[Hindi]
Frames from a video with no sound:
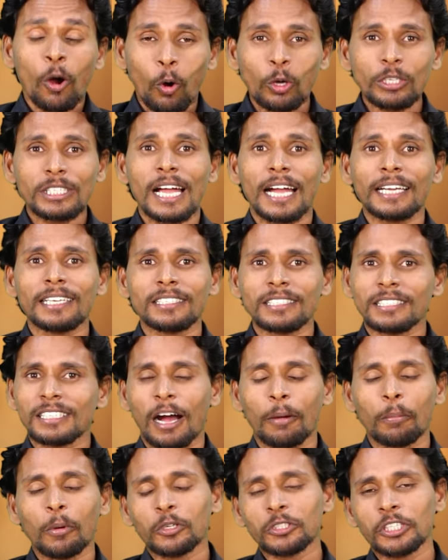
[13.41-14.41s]
ओ साकी
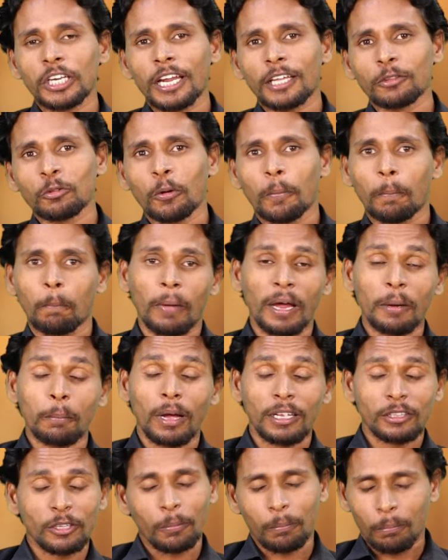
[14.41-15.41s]
सांभ जना तो मन
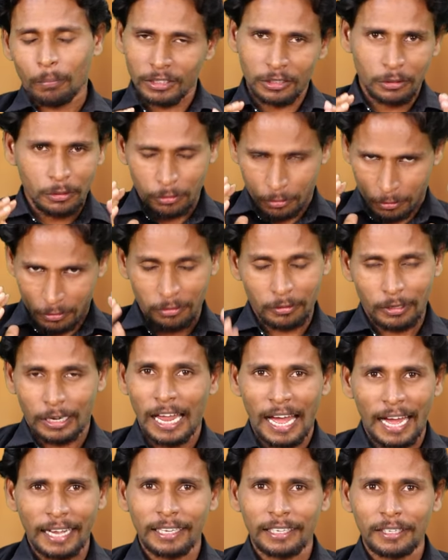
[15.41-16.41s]
मत मस्त
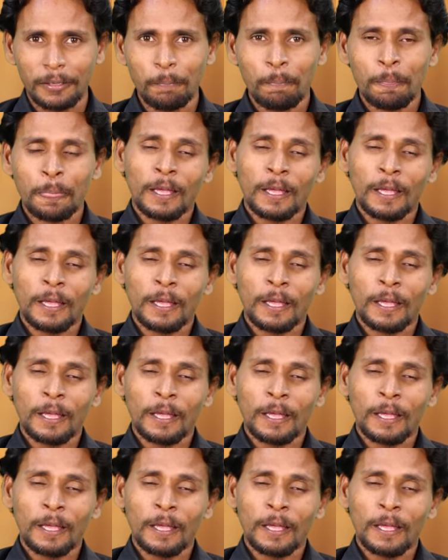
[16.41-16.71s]
लागे